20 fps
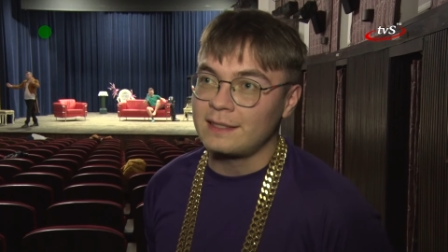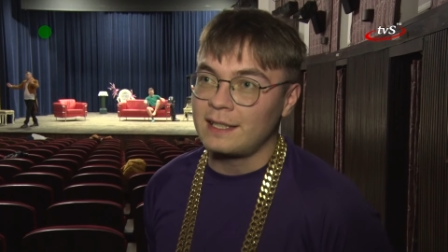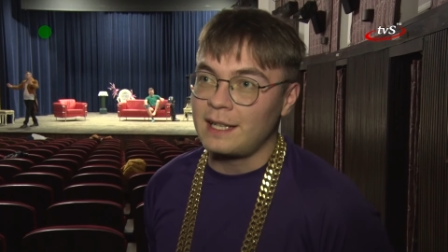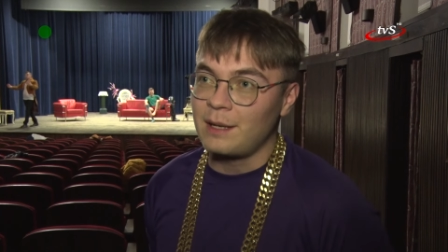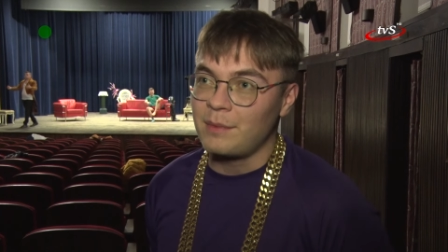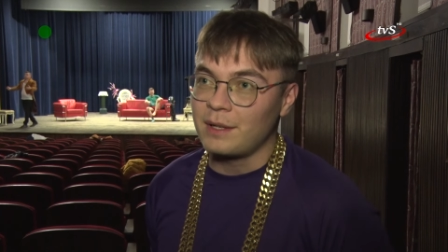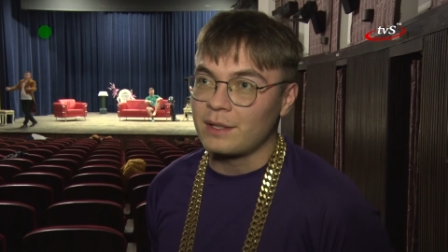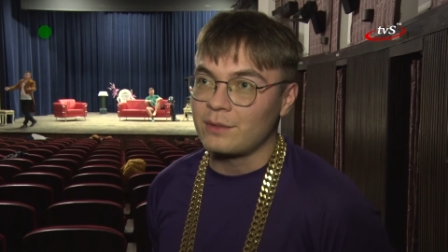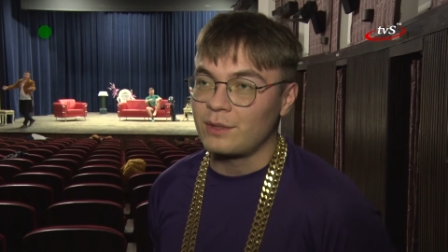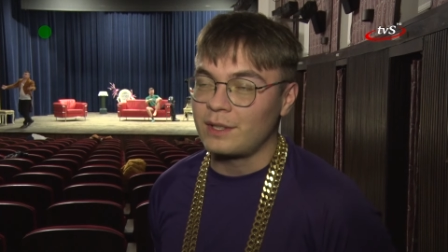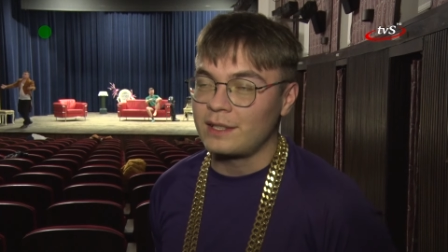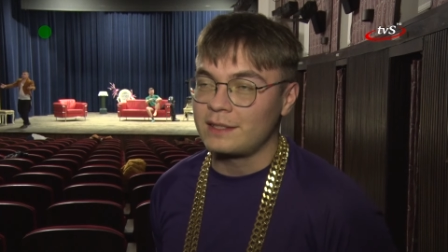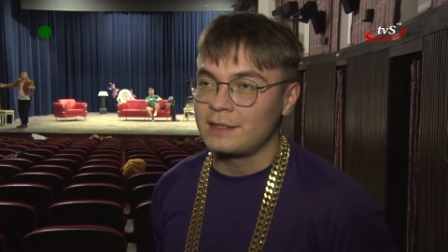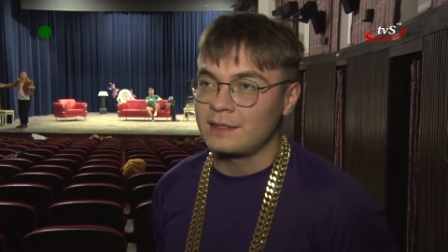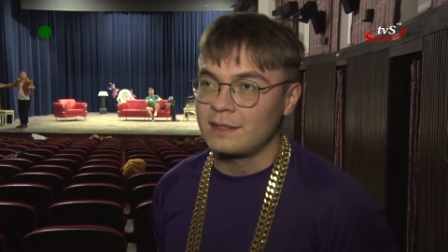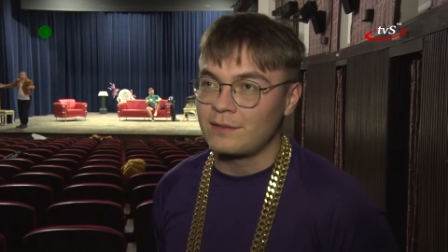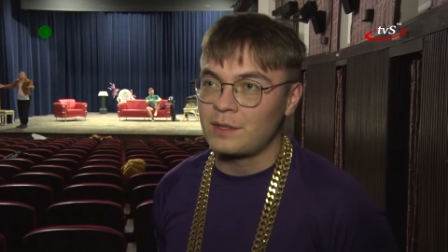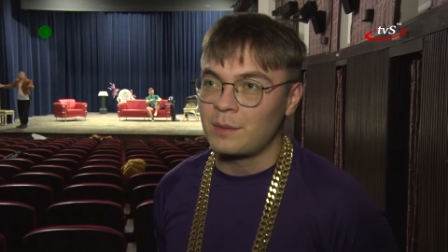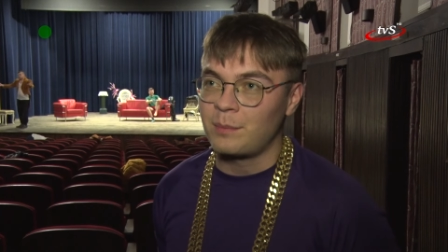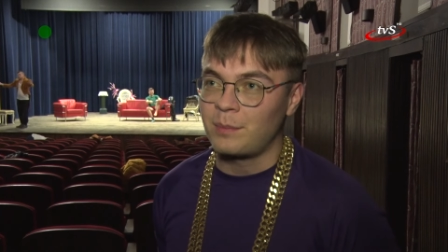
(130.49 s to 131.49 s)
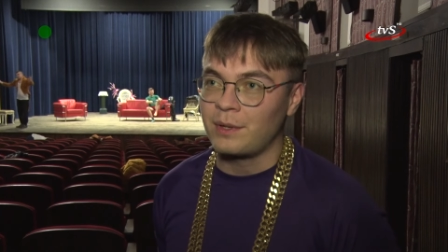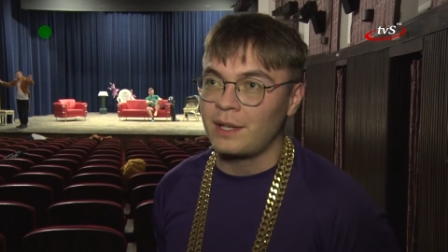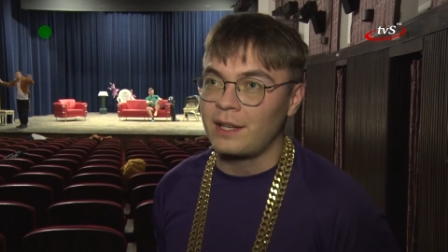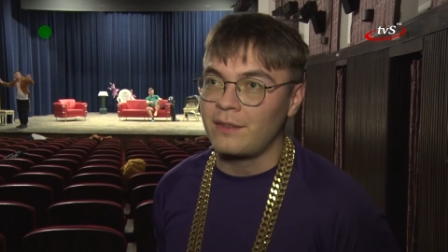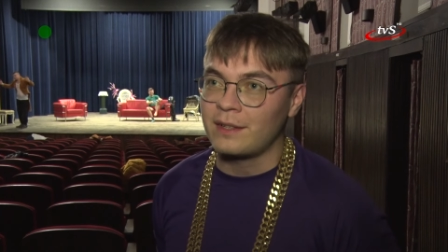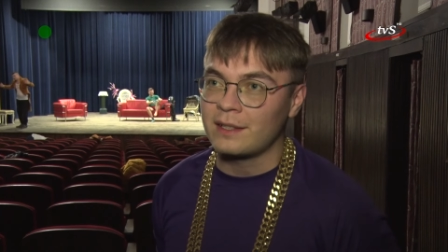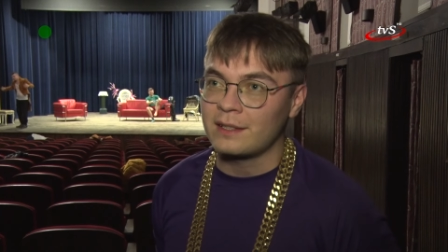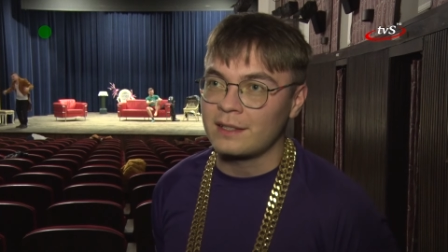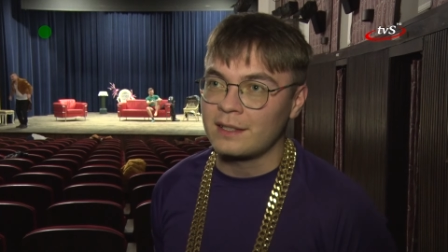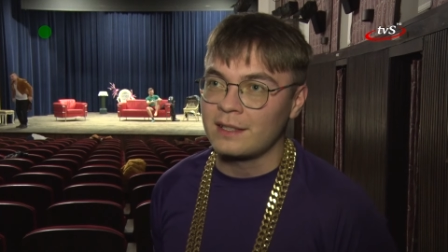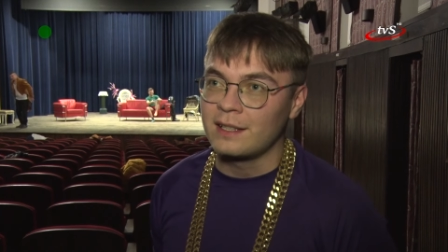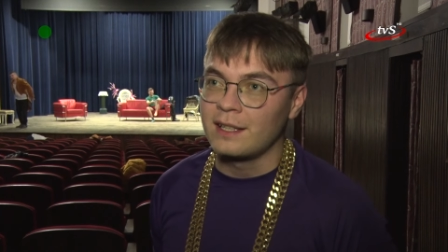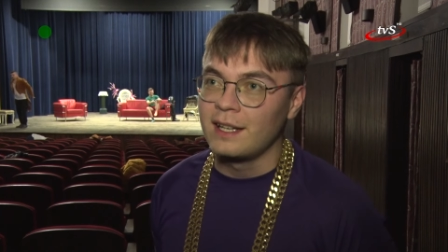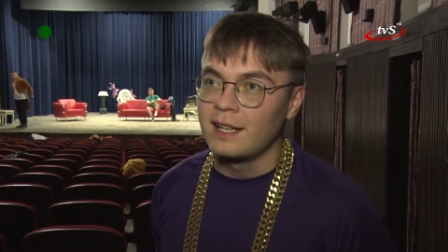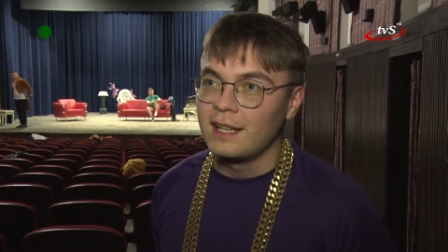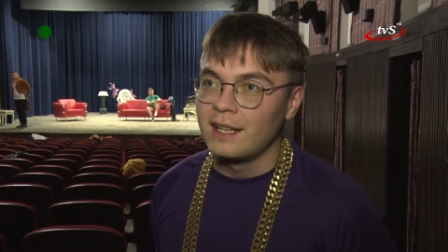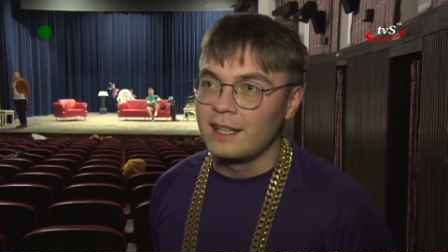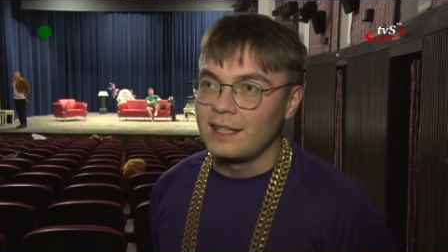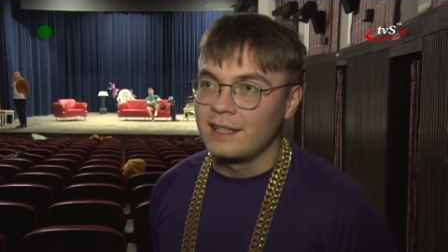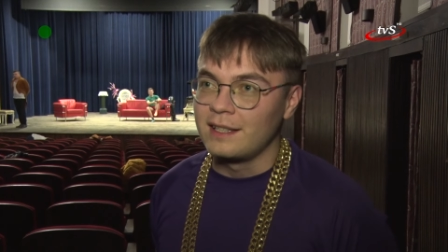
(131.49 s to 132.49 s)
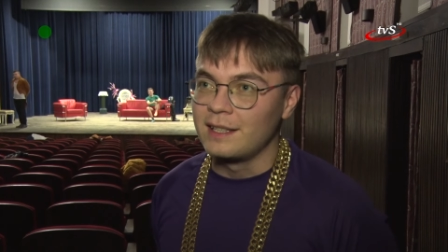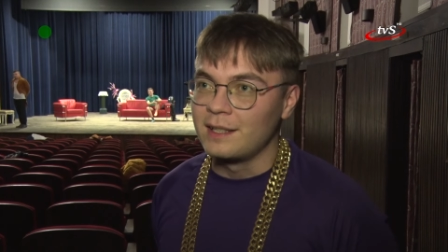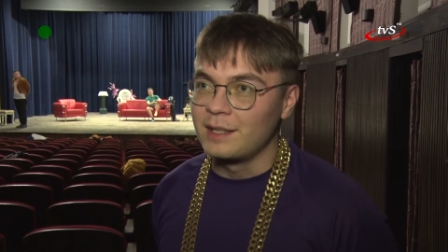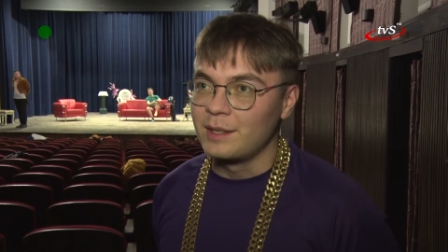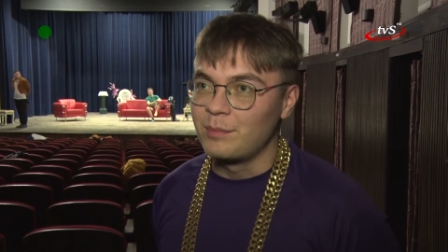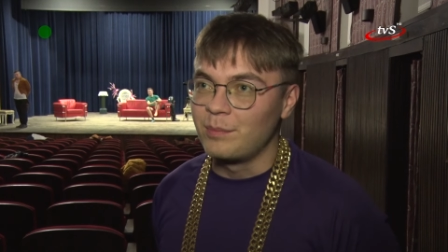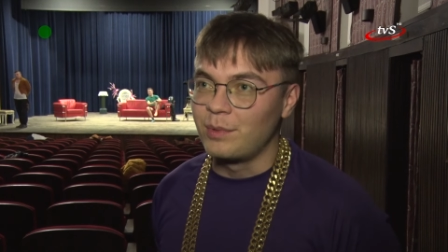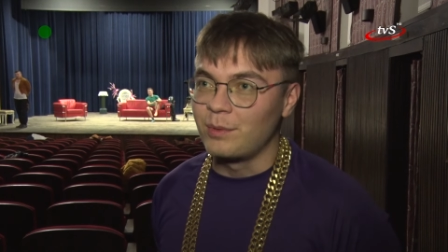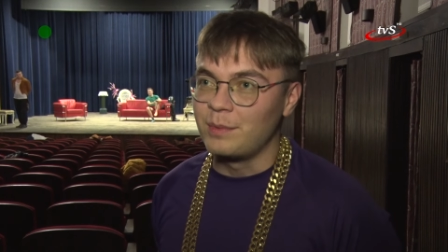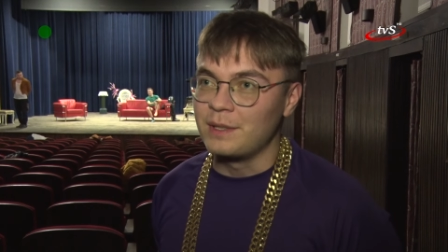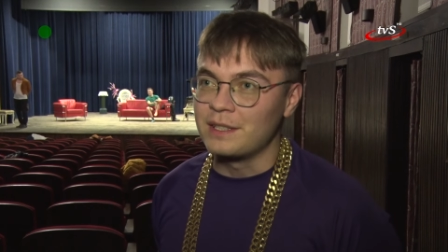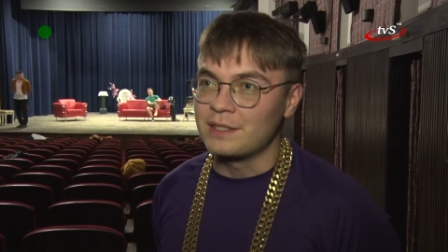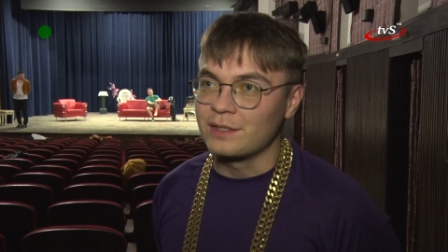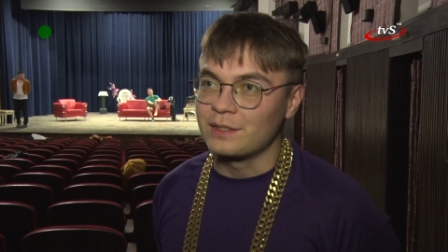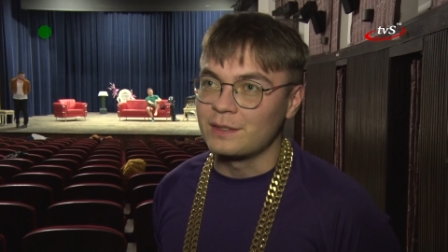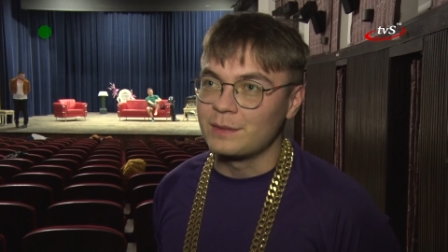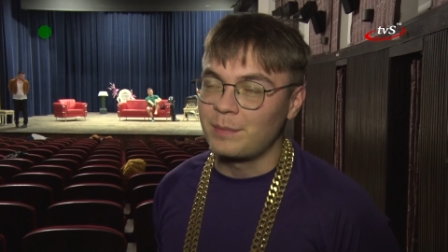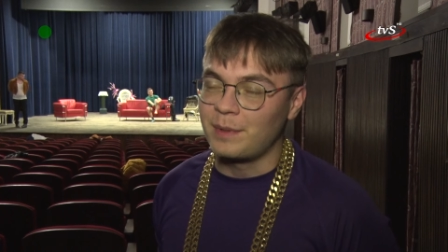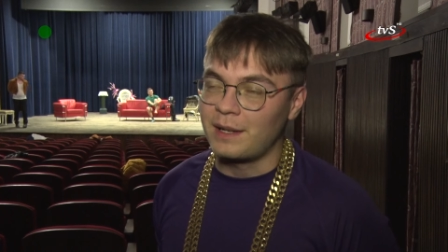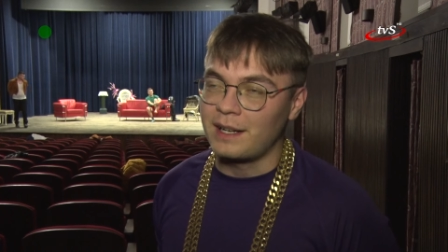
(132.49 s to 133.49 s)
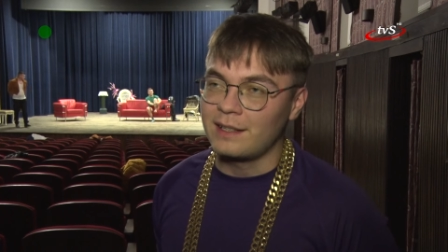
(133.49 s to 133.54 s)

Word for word: trema, która się zawsze pojawia, gdy e, publiczność